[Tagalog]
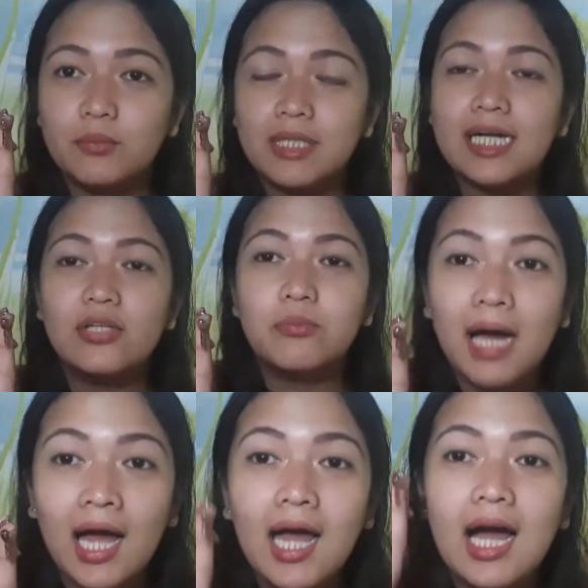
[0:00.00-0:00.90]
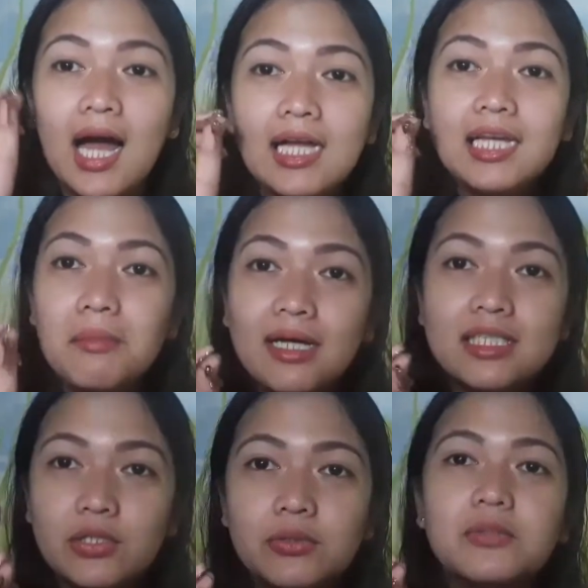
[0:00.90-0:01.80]
kung magkano ba ang
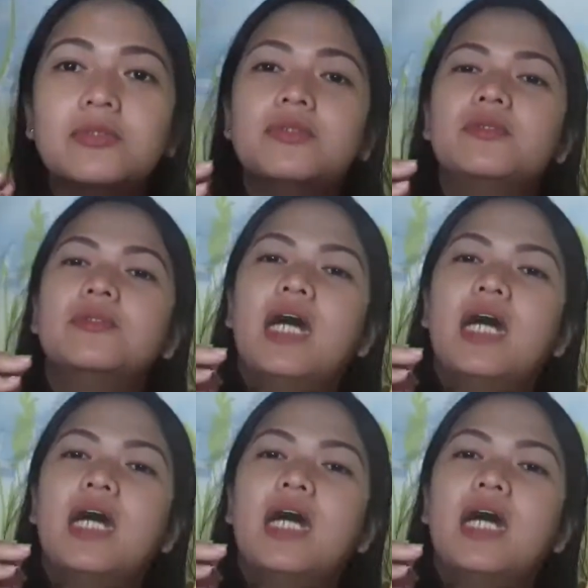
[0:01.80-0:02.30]
laman nitong